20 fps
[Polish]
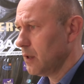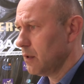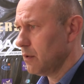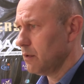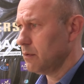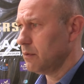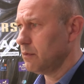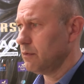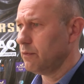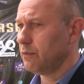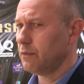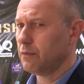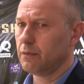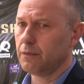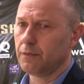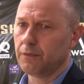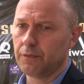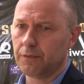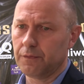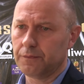
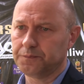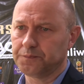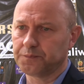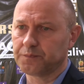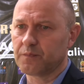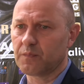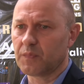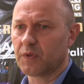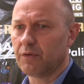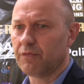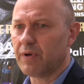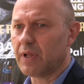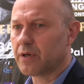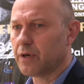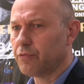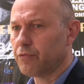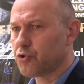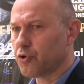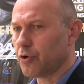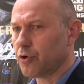mm,
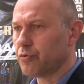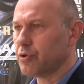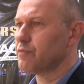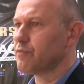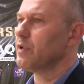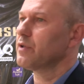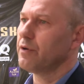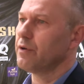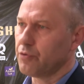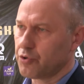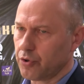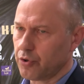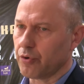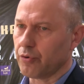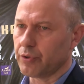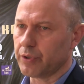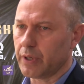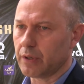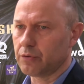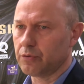walka wieczoru to jest walka
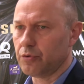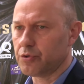wieczoru, tak?